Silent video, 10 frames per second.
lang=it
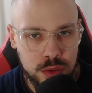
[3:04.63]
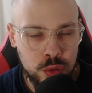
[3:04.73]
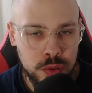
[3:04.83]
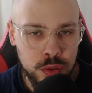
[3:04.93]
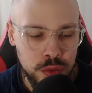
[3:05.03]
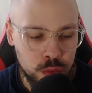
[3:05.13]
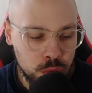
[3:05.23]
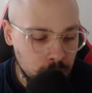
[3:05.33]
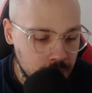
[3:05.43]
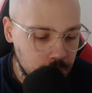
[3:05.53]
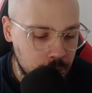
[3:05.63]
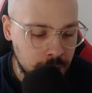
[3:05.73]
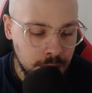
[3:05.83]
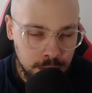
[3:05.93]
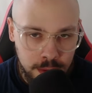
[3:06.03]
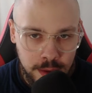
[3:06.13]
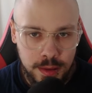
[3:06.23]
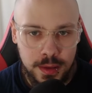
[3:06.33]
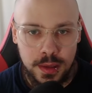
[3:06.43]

giusto secondo me, per